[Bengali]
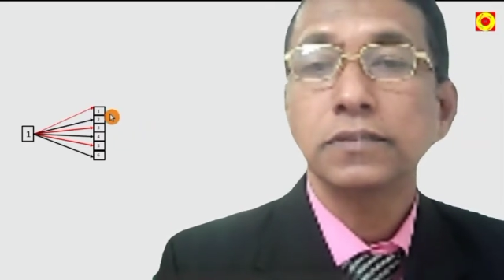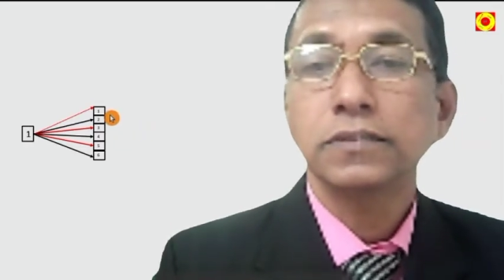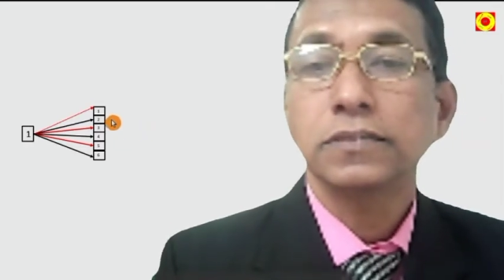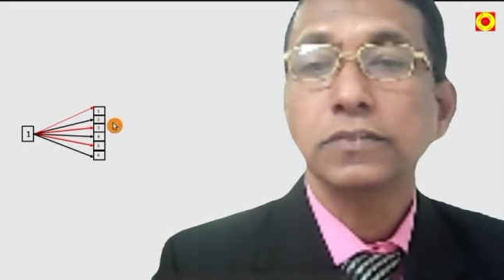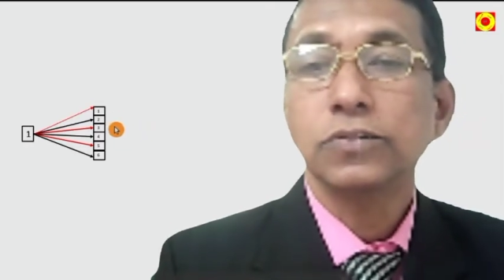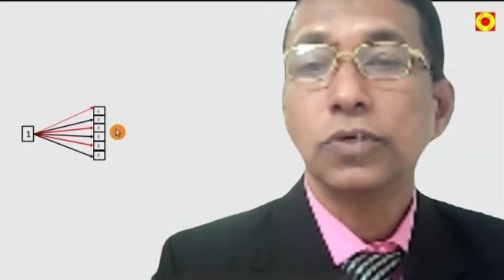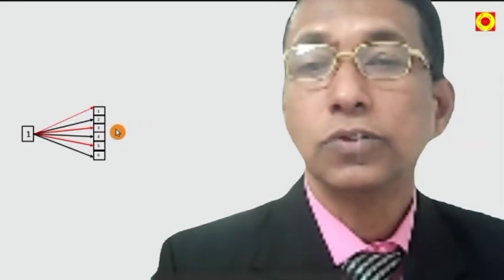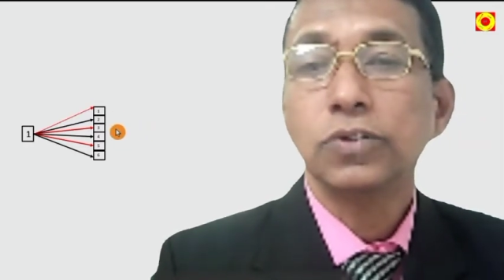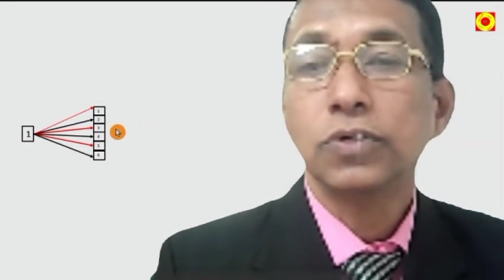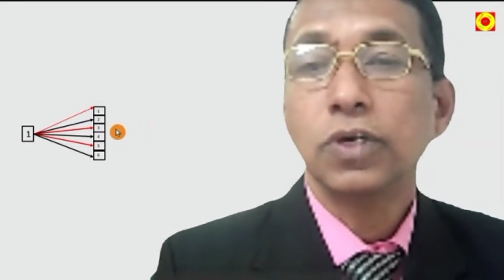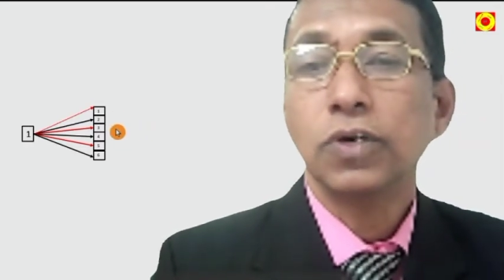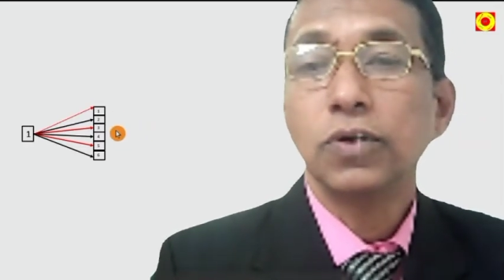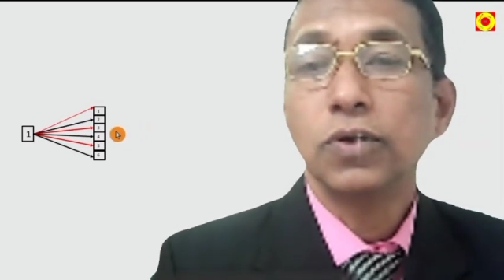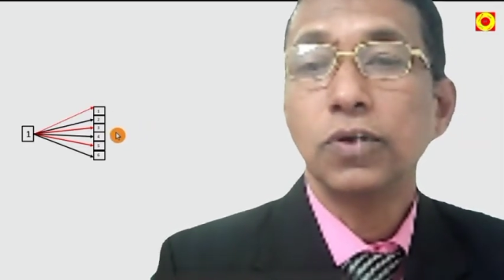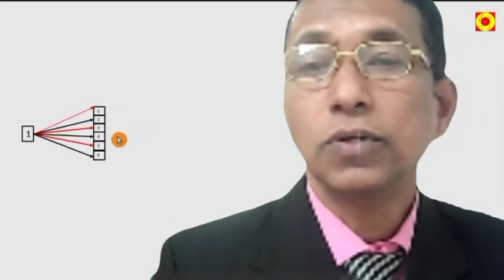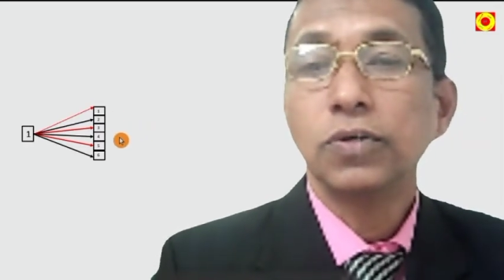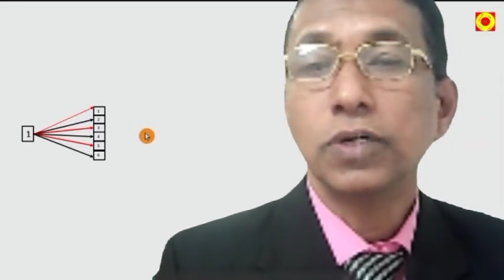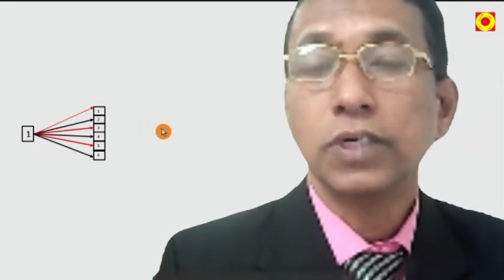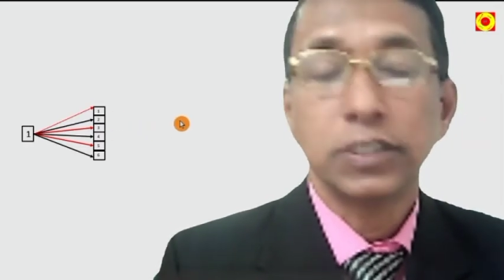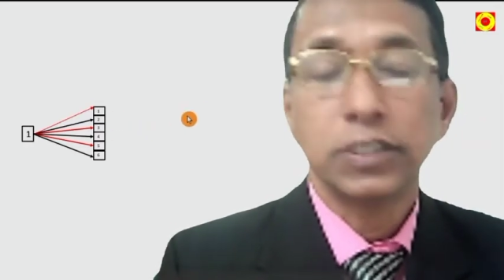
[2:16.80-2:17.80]
ঘটনা হইল
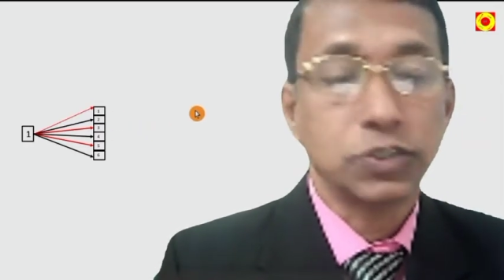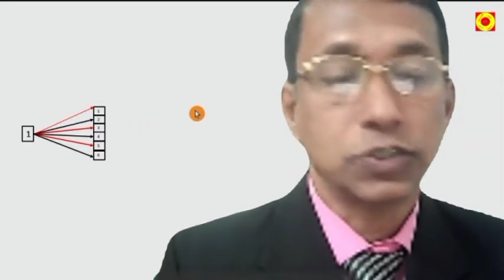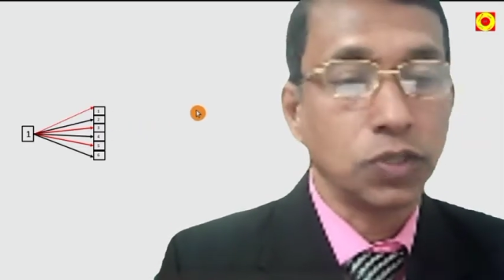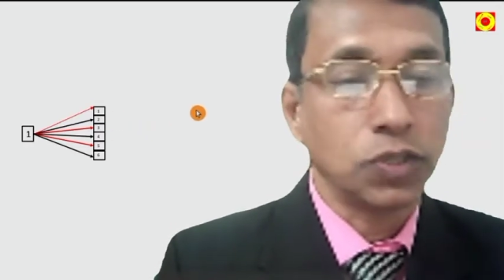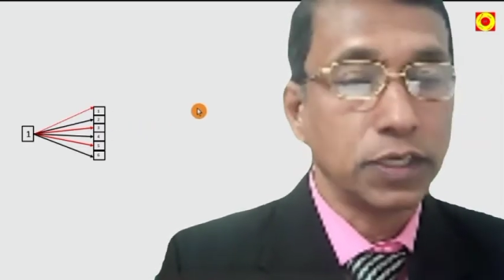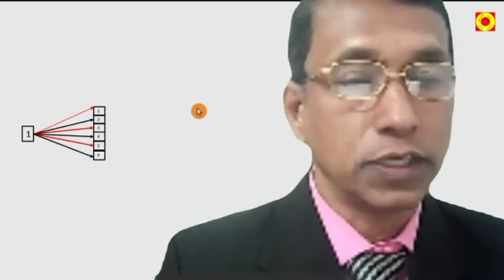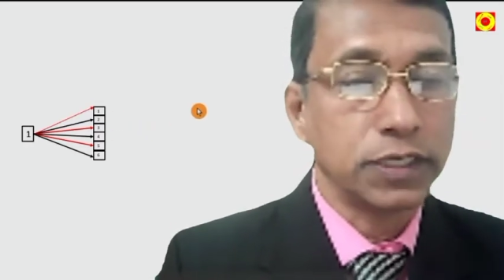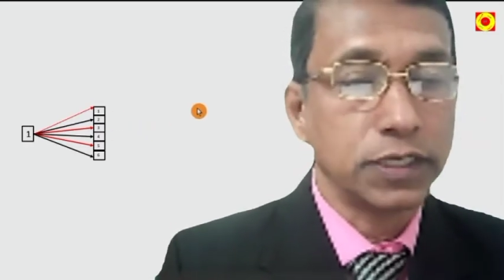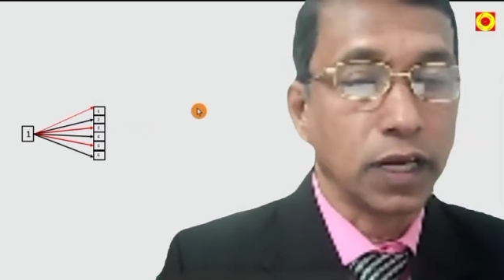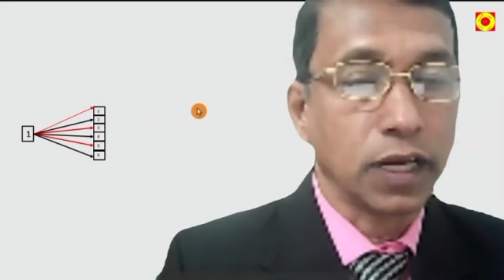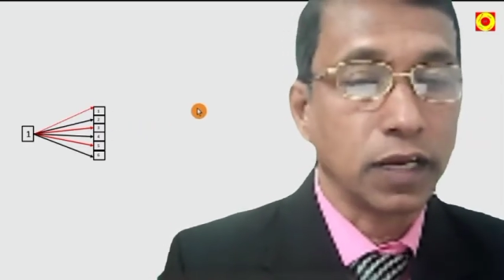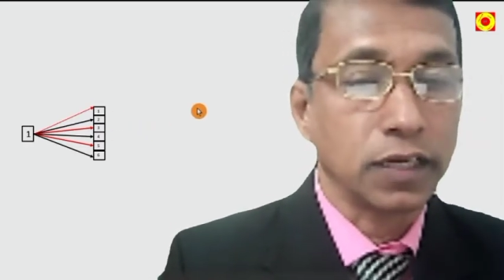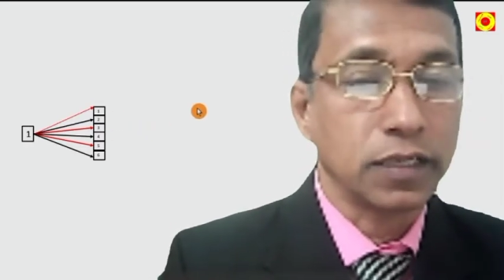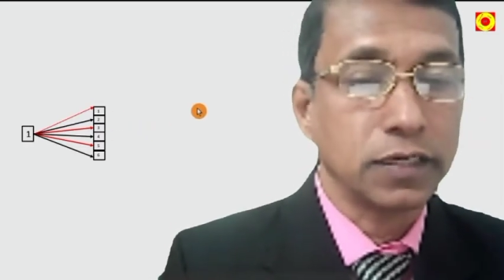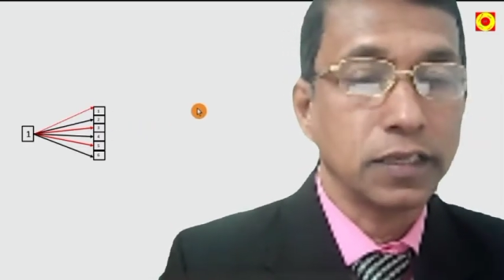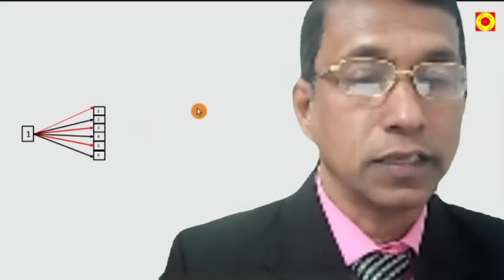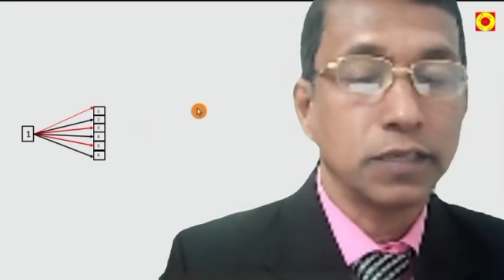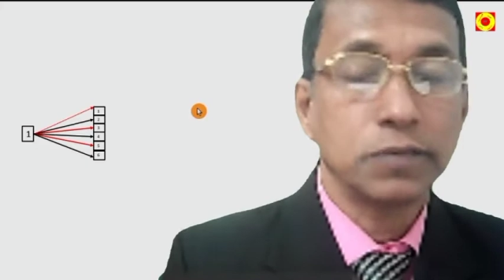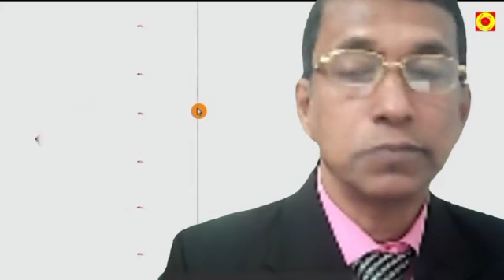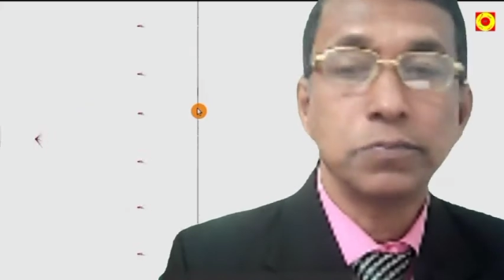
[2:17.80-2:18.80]
কয়টা ছয়টা
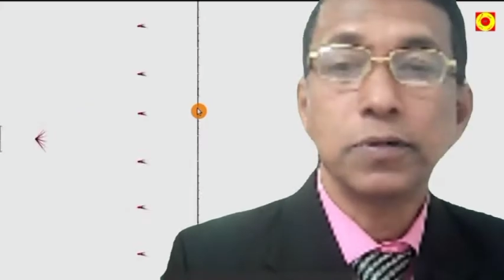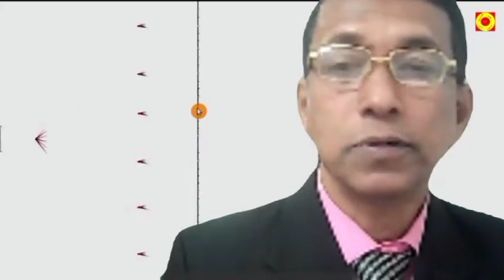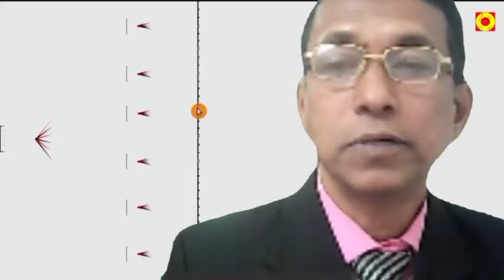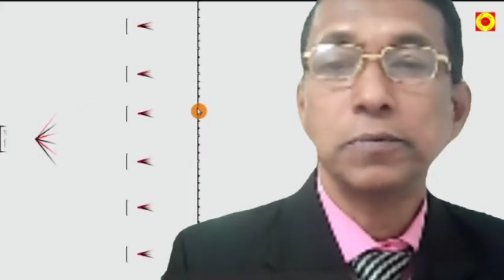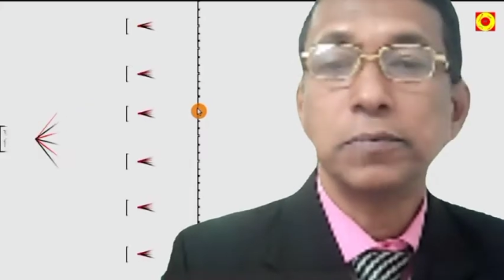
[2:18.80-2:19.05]
এরপরে